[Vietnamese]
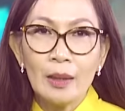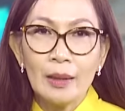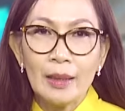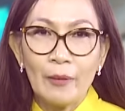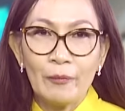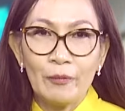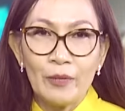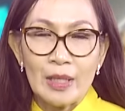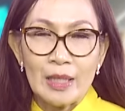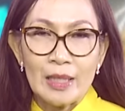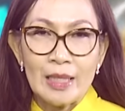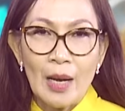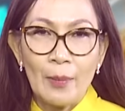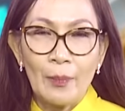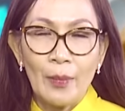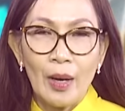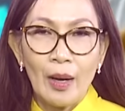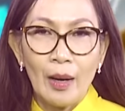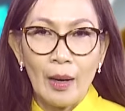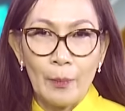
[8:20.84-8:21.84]
hơn
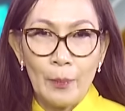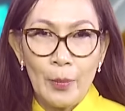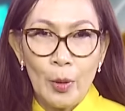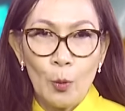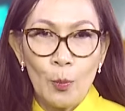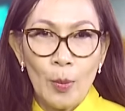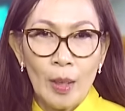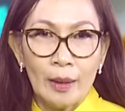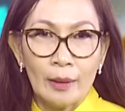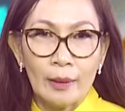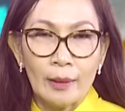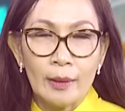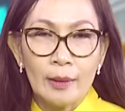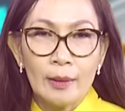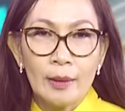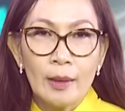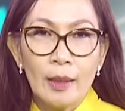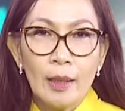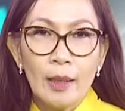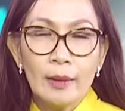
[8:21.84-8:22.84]
5% ở Melbourne,
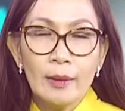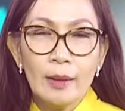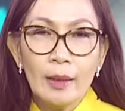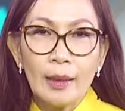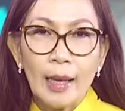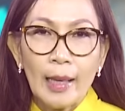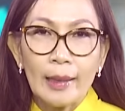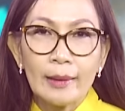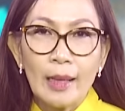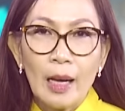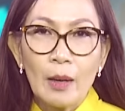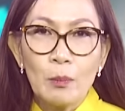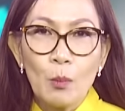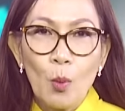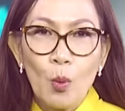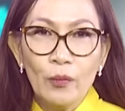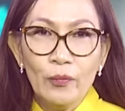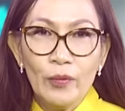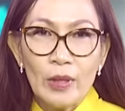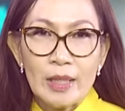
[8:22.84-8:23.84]
nhưng lại
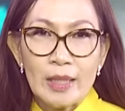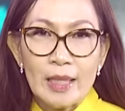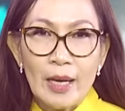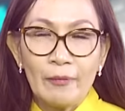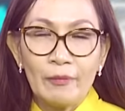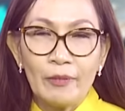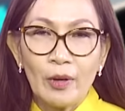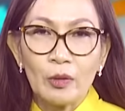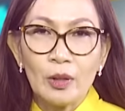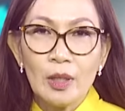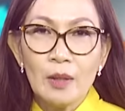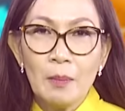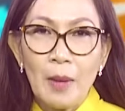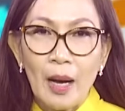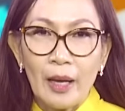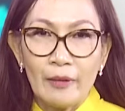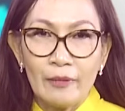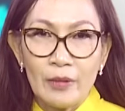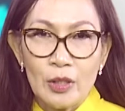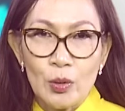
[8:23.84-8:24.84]
tăng 4% vào thứ
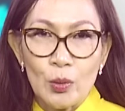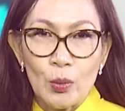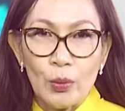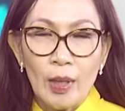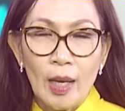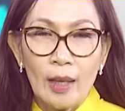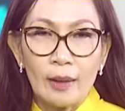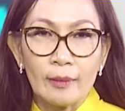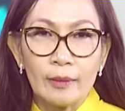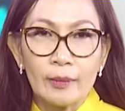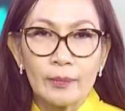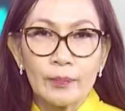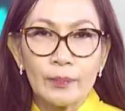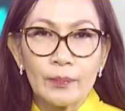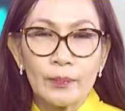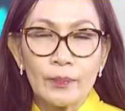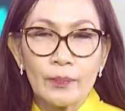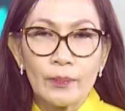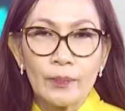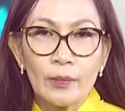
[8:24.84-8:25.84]
Bảy và Chủ nhật.
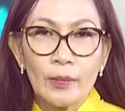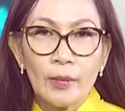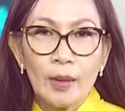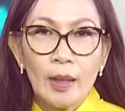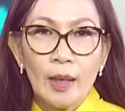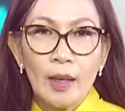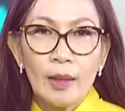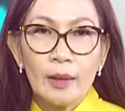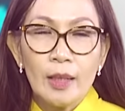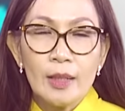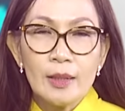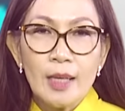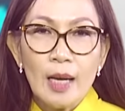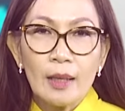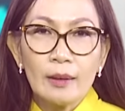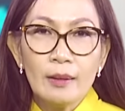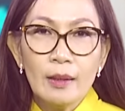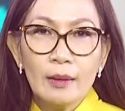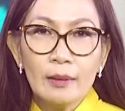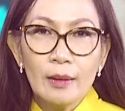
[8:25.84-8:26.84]
Tình
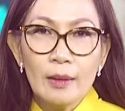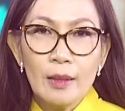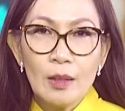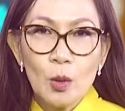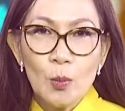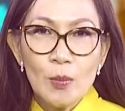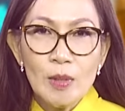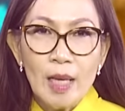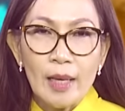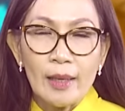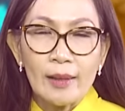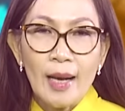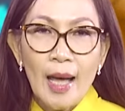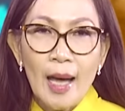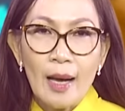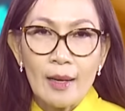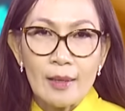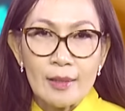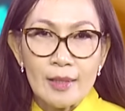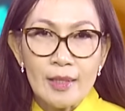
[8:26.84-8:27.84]
trạng tương tự cũng xảy
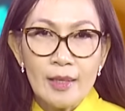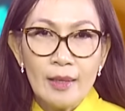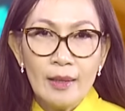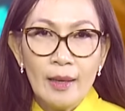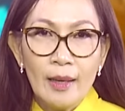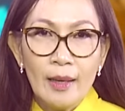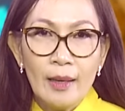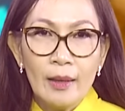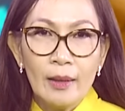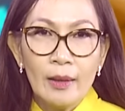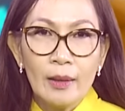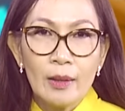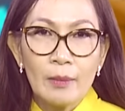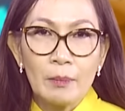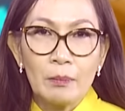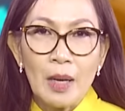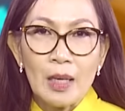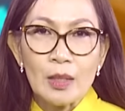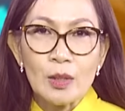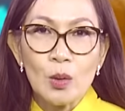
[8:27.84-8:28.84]
ra ở Sydney,
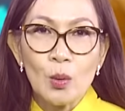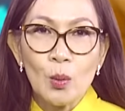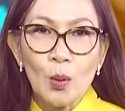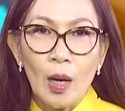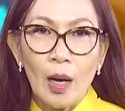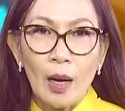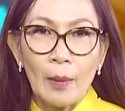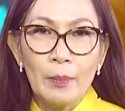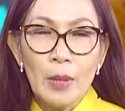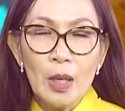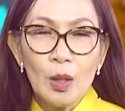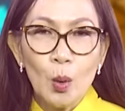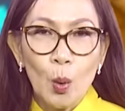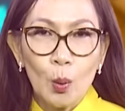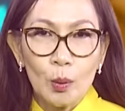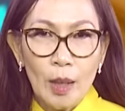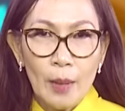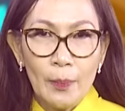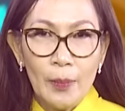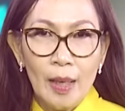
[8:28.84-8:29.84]
mặc dù ở mức
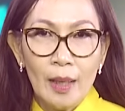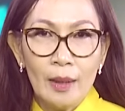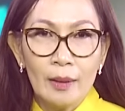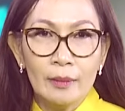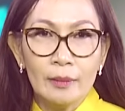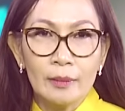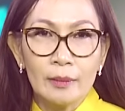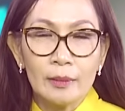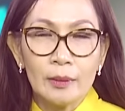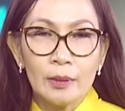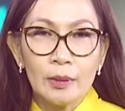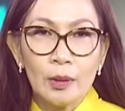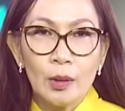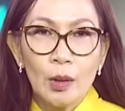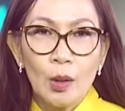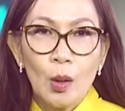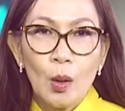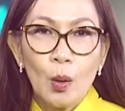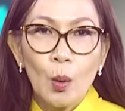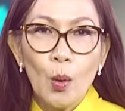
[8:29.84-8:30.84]
độ thấp hơn.
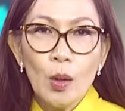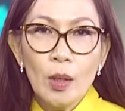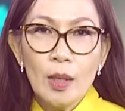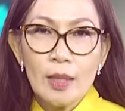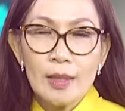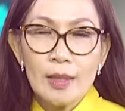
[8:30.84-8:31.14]
Khối